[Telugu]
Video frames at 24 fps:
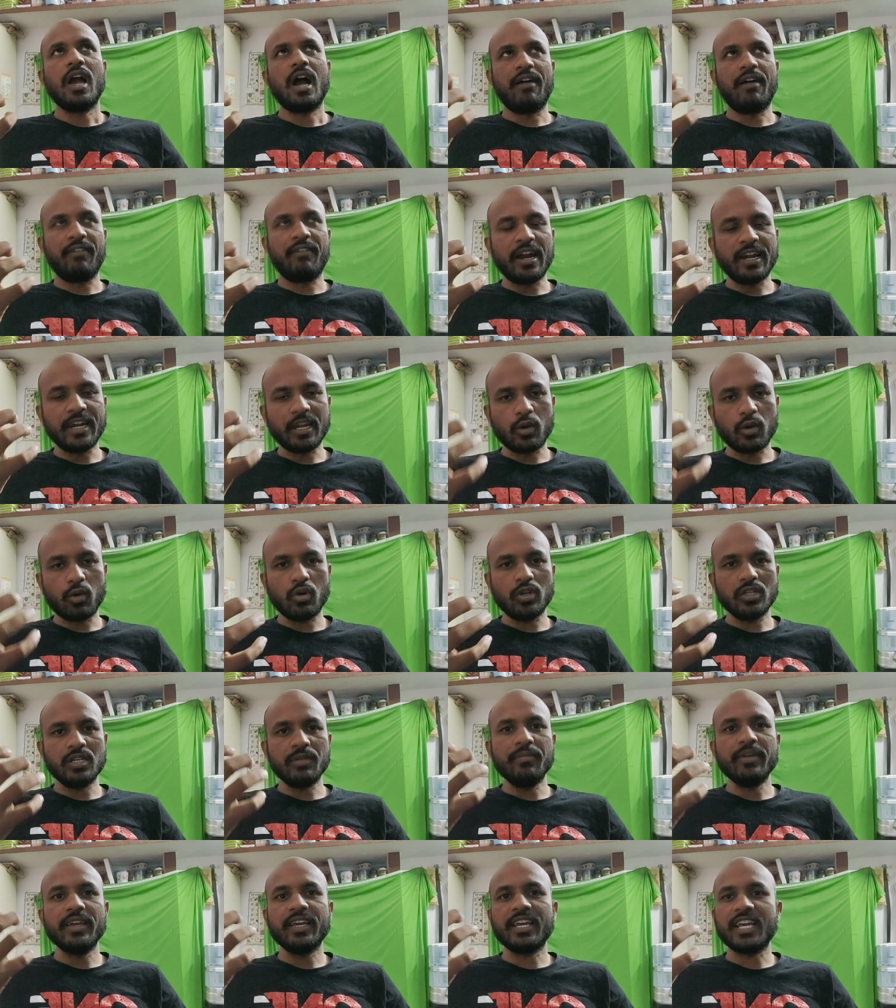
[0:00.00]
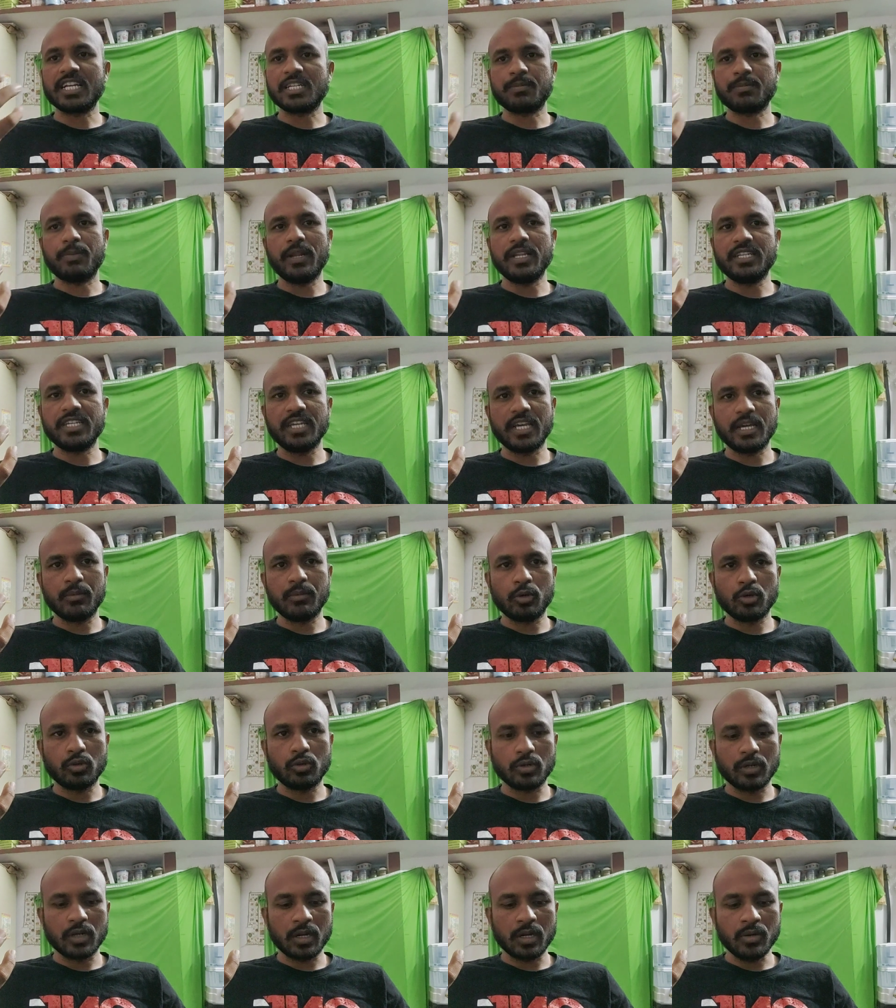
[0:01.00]
వాటి గురించి మీకు ఎక్స్ప్లెయిన్
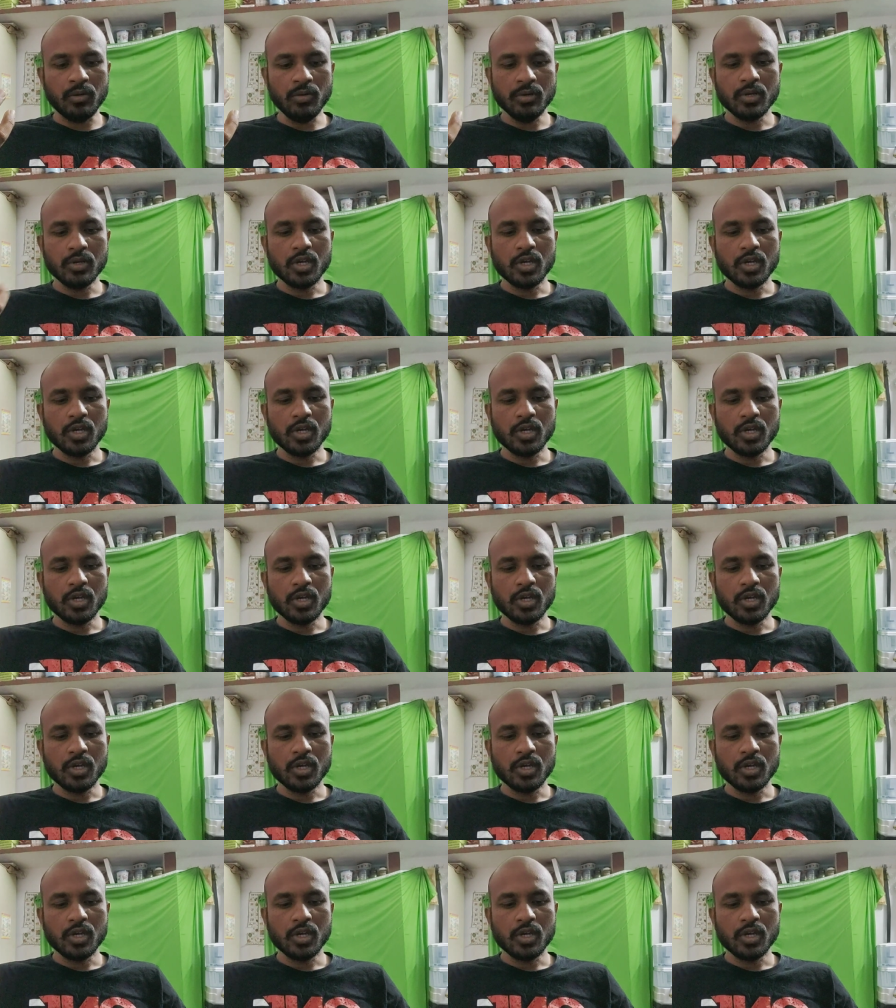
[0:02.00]
చేయబోతున్నాను